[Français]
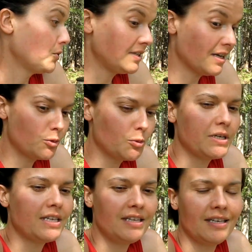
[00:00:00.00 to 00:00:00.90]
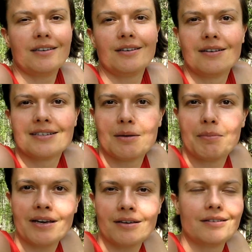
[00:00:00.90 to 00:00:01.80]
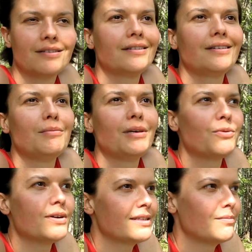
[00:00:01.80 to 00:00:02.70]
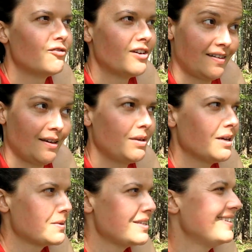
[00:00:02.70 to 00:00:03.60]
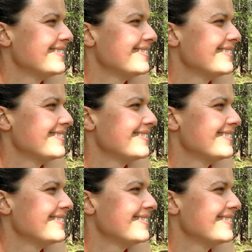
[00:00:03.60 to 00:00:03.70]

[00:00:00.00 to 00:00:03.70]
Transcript: Une table de pique-nique euh, dans un parc québécois, ça me va très bien aussi.